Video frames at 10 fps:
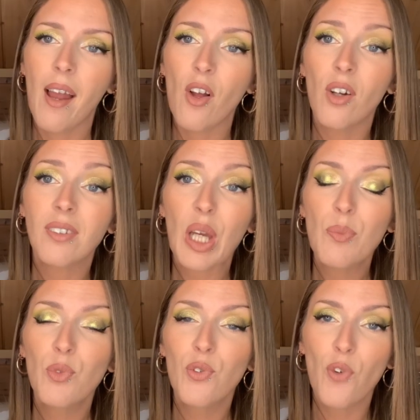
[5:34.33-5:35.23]
Alors en
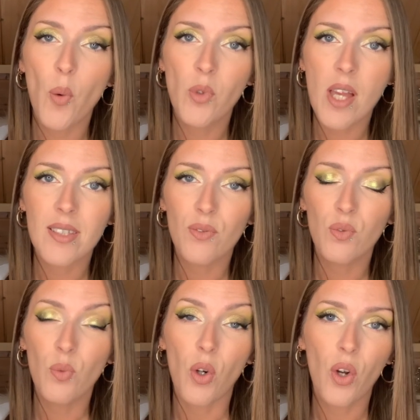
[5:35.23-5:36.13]
termes de
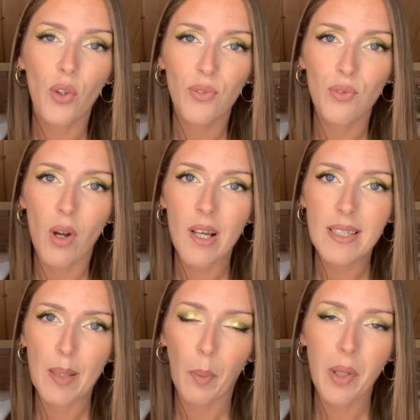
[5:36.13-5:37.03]
formulation, encore une fois,
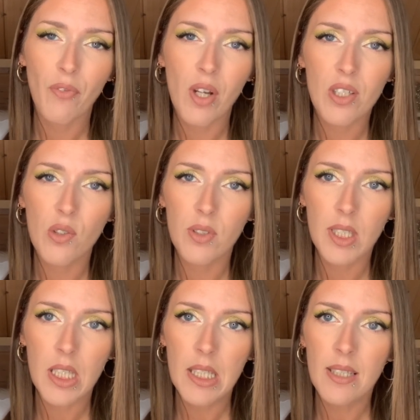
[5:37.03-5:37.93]
c'est la première fois que je
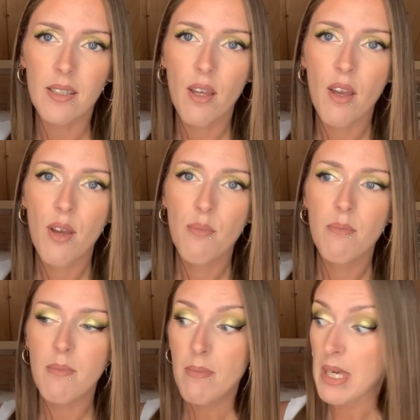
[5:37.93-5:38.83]
l'utilise,
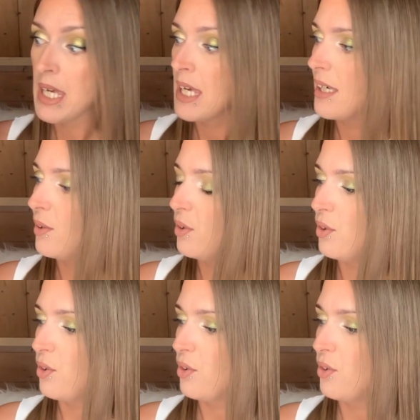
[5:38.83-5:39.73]
mais
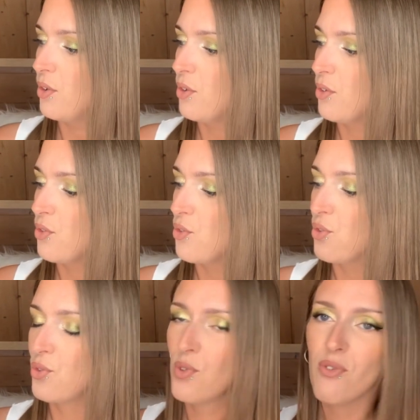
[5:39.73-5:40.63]
euh, je
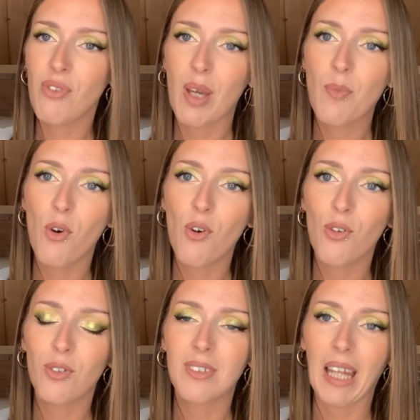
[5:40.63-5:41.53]
suis
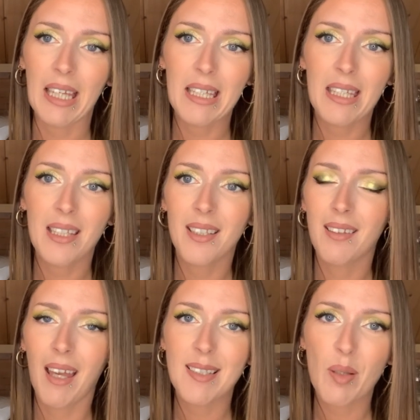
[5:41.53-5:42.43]
vraiment très
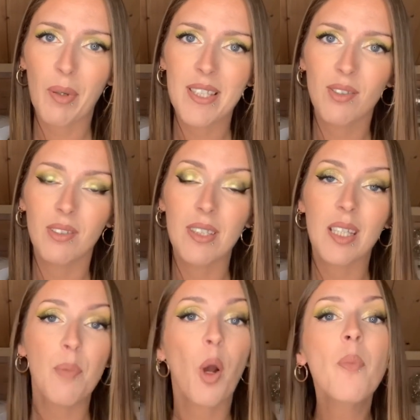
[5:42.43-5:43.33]
très impressionnée.
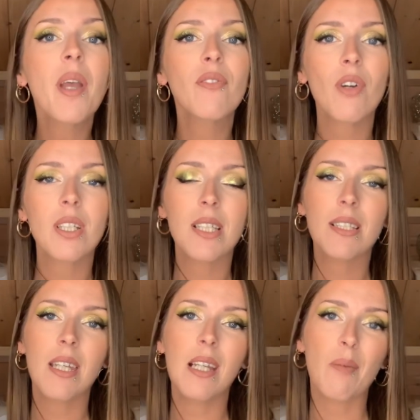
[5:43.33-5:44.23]
C'est la première fois que
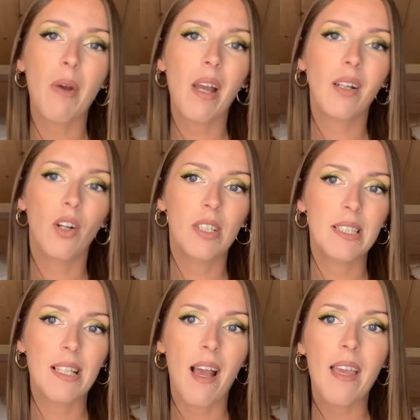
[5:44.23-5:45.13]
j'essaye la marque
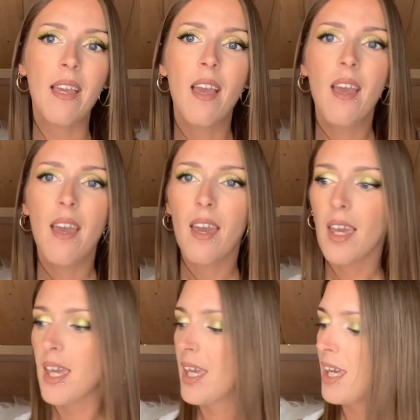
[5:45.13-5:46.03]
Eye
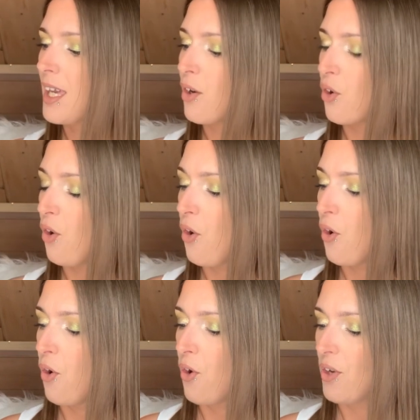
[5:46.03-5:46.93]
et
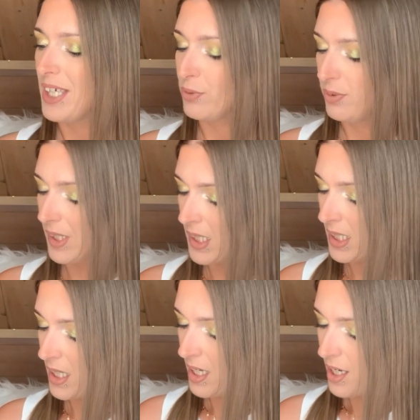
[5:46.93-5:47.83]
euh,
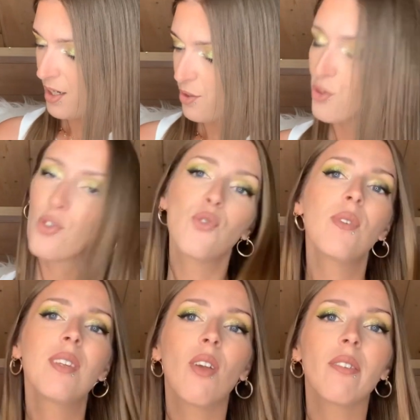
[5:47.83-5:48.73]
écoutez, je
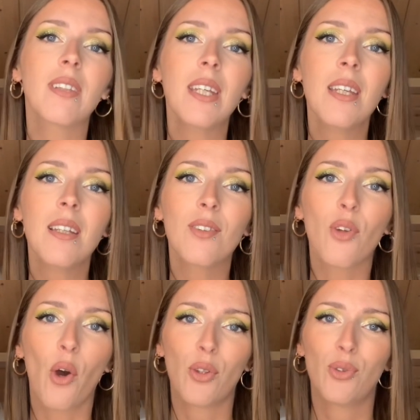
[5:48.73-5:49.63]
suis tentée de
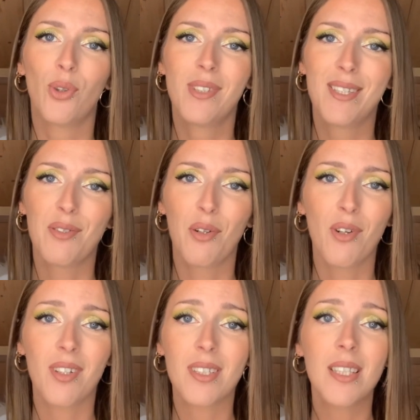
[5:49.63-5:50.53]
retourner sur
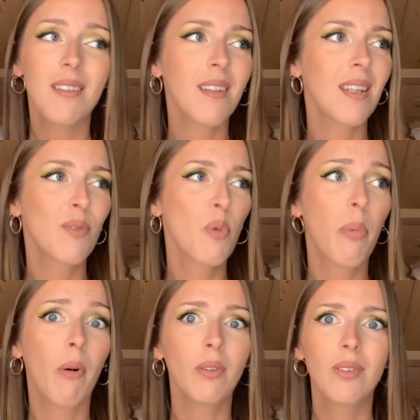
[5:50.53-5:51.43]
leur site et de me
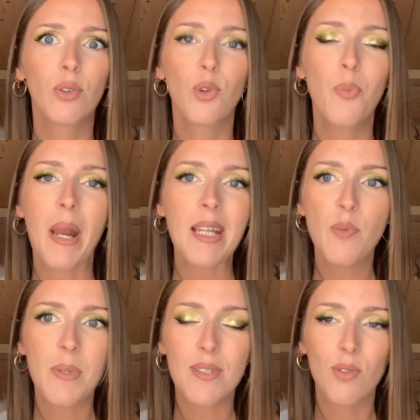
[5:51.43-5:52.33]
prendre d'autres
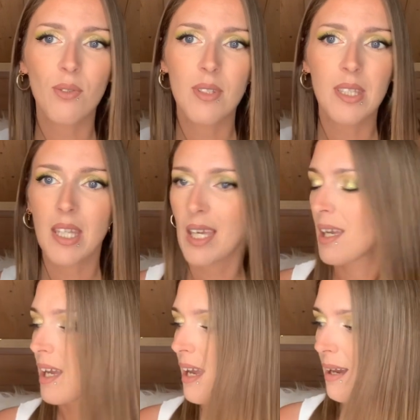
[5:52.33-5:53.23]
palettes parce que c'est
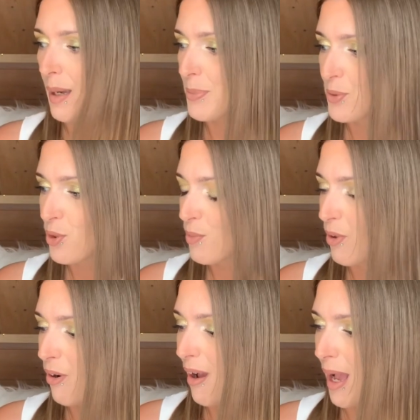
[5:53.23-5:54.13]

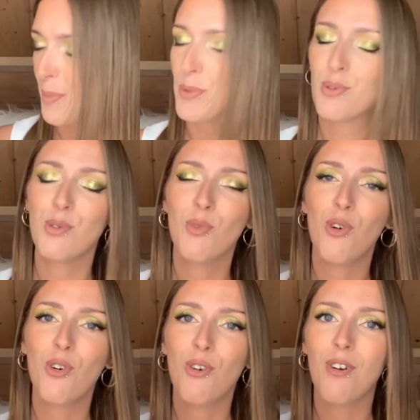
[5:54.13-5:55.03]
absolument,
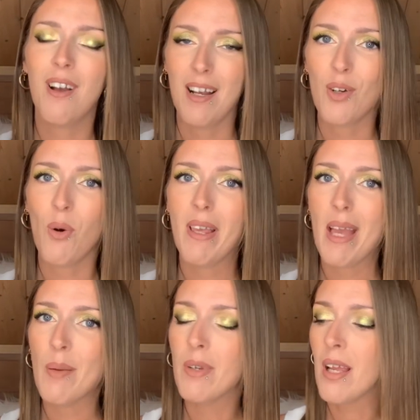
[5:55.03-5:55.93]
absolument
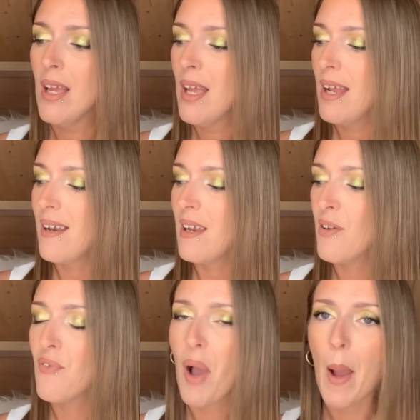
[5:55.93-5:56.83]
incroyable.
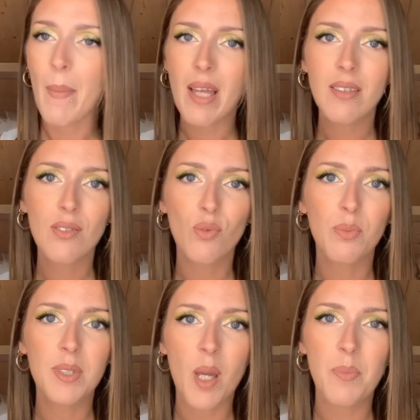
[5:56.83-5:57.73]
Les pharmates sont
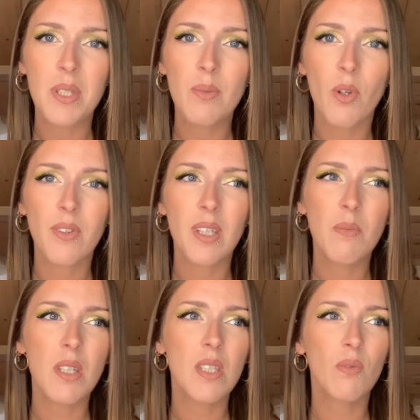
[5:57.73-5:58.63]
bien pigmentés,
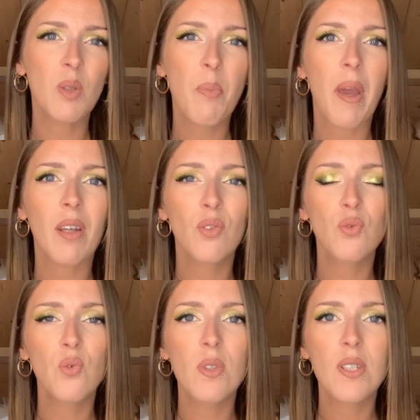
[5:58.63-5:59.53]
mais ils sont hyper
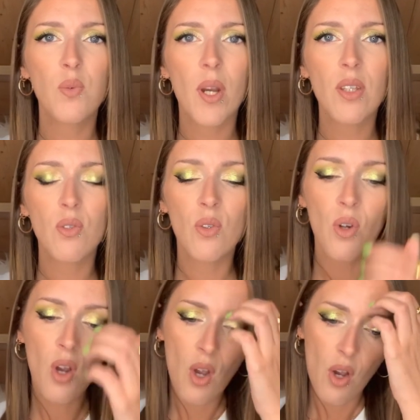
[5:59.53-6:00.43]
doux et soyeux.